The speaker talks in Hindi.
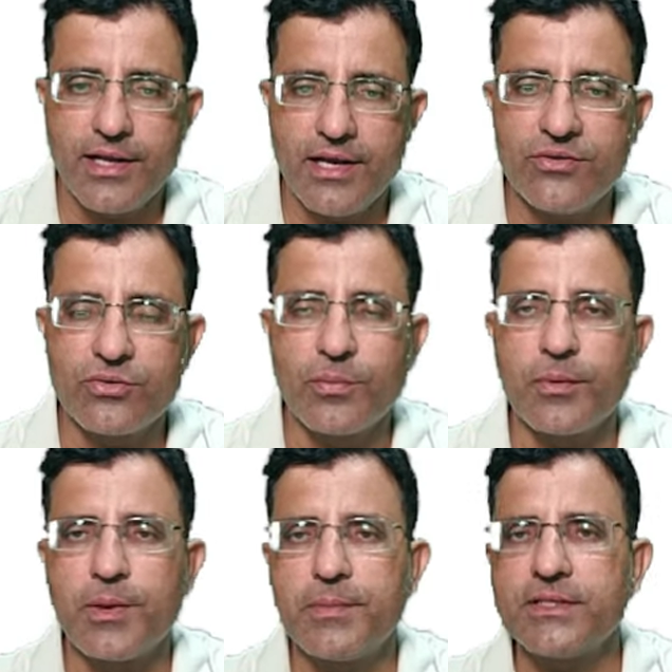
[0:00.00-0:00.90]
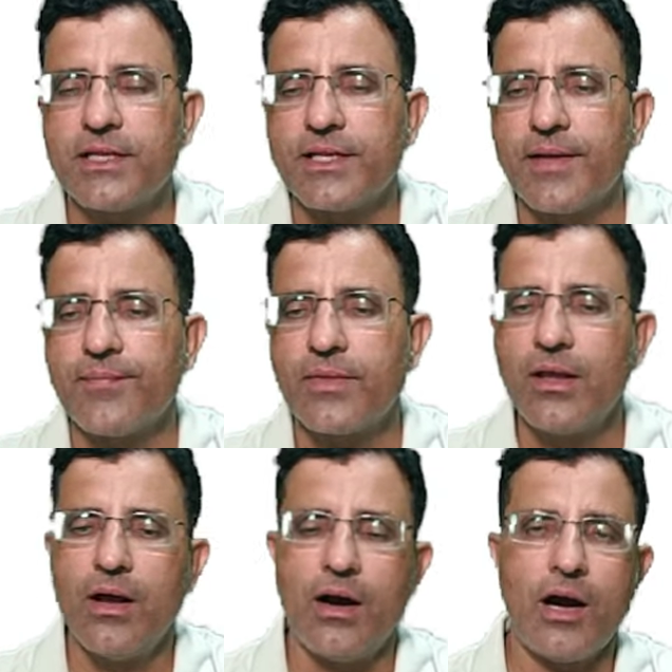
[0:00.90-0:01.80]
टेली सॉफ्टवेयर पे चलते
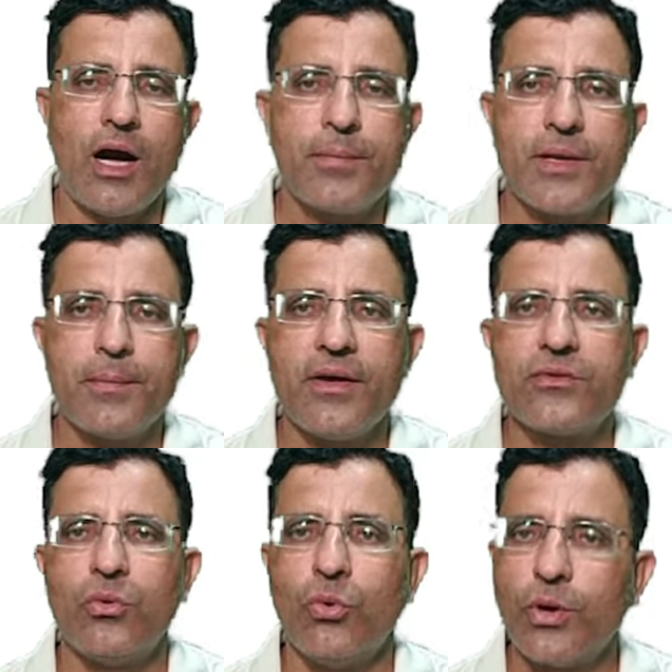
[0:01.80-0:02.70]
हैं आपके पास